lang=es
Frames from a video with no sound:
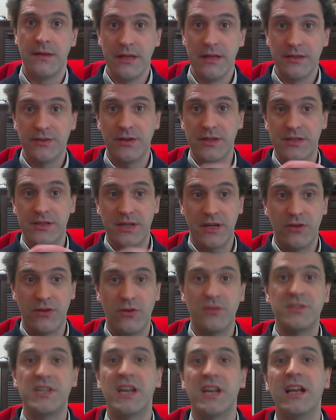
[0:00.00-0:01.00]
Entonces, eh,
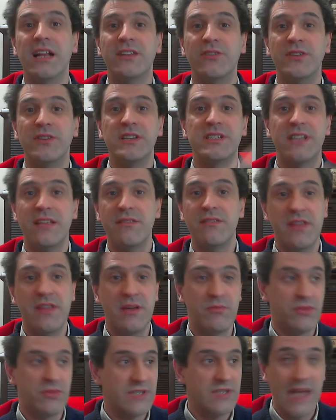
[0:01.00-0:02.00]
con Singleton
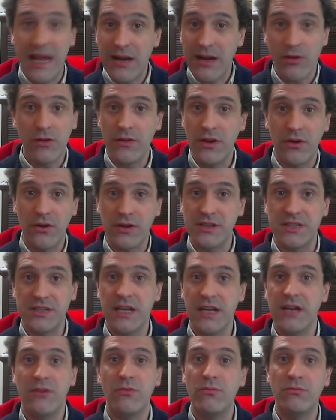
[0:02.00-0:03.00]
instance pues de algo, de lo que
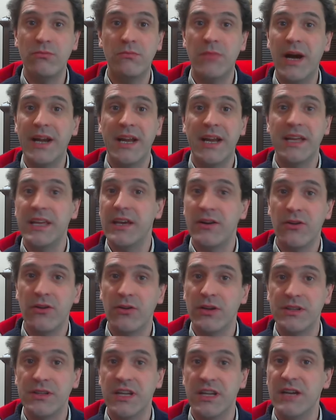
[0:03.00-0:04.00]
sea, un manager o lo
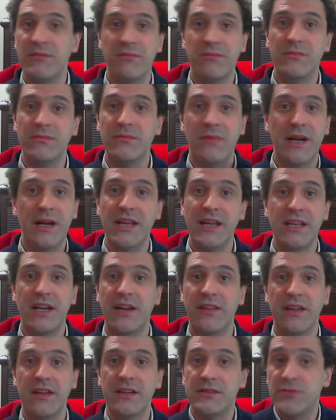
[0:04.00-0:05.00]
que sea, un manager
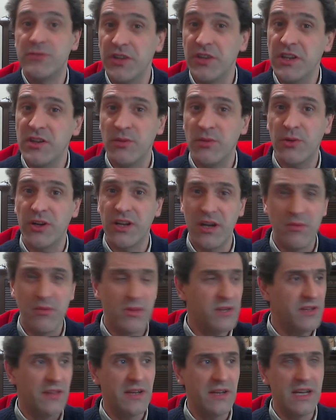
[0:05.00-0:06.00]
de sonido, por
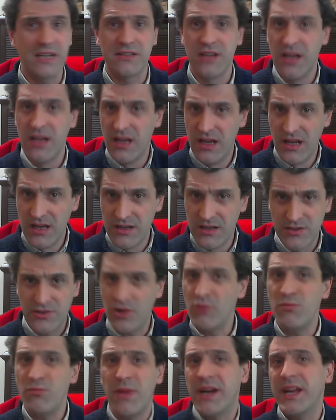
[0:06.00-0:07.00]
ejemplo, tendrías
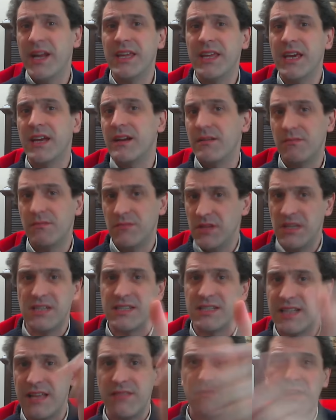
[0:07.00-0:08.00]
Sound Manager
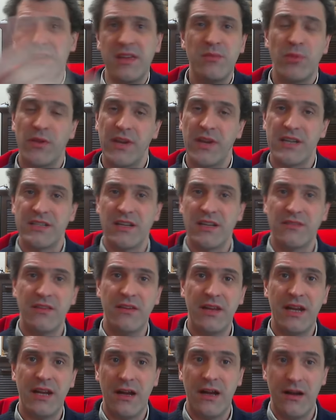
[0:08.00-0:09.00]
instancia y podrías
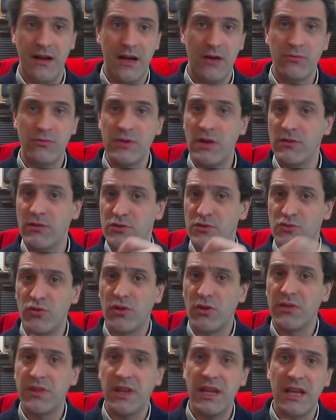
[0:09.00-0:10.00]
acceder a, un audio
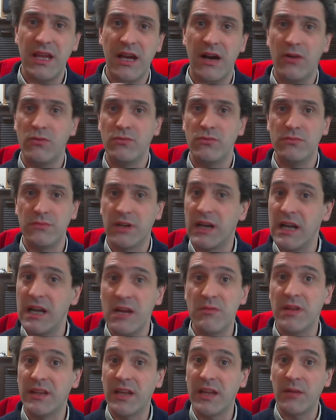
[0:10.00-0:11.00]
source, a un
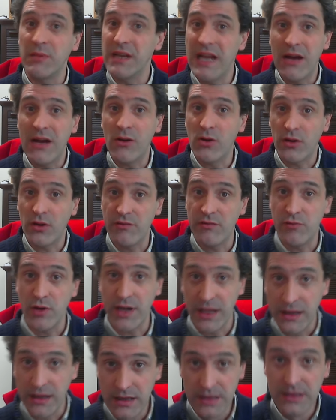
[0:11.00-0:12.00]
clip determinado, lo que
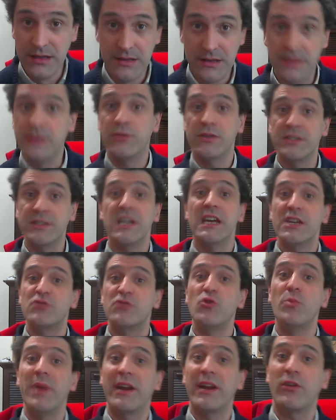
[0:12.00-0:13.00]
fuere. Entonces, es
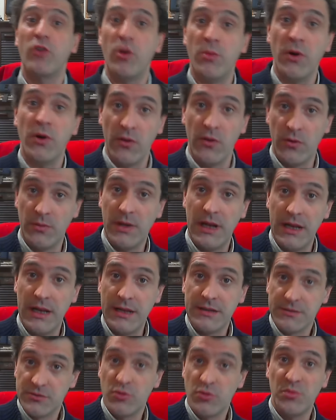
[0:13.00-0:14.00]
súper cómodo,
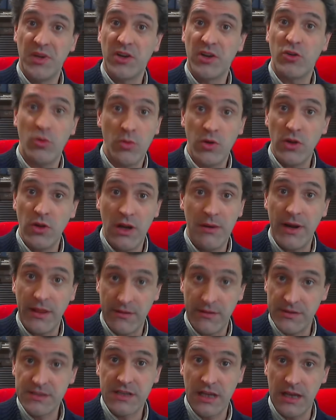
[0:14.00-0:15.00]
¿vale? Súper cómodo, la
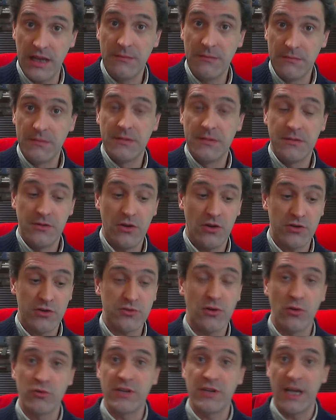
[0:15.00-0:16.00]
verdad es que yo lo
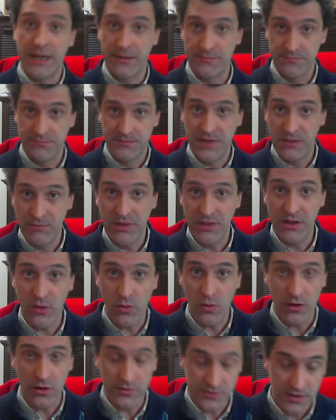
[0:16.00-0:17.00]
suelo usar en
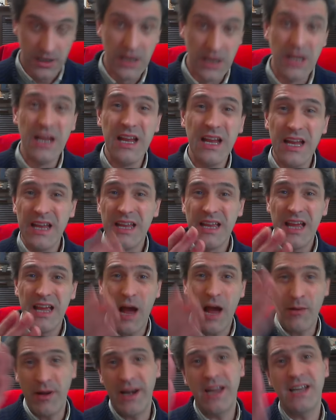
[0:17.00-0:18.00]
videojuegos.
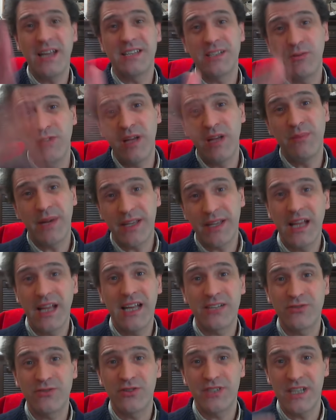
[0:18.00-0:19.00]
Hablaré en la segunda parte de
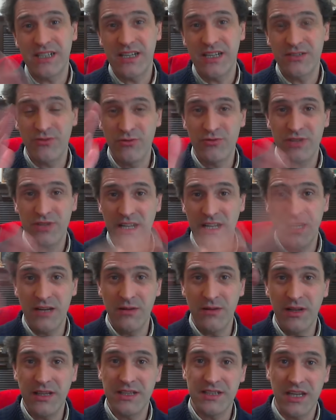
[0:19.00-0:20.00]
las cosas que se usan a
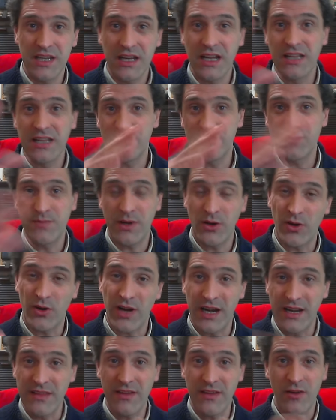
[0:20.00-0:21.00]
nivel de singletons para
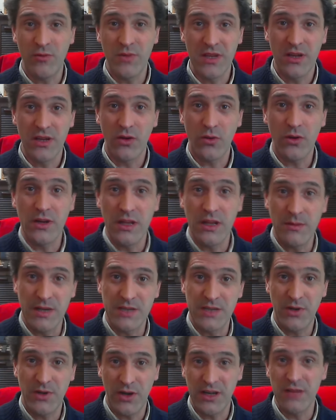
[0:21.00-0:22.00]
organizar un videojuego y
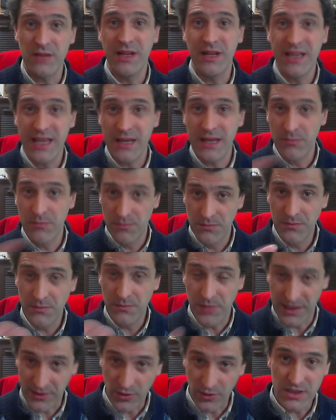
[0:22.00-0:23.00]
demás, pero a nivel de
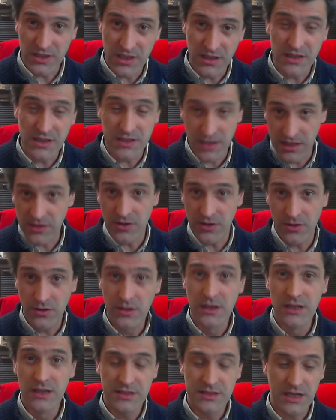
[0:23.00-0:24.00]
patrones de diseño,
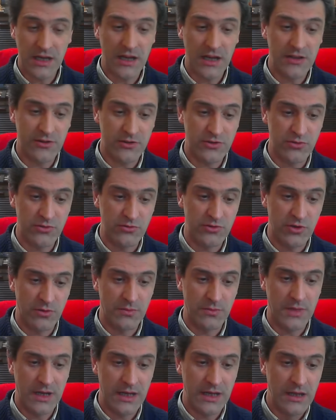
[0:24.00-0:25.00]
singletons uso.
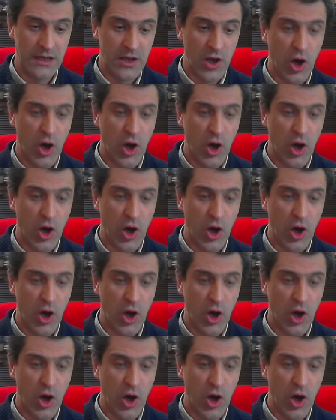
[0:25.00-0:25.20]
¿vale?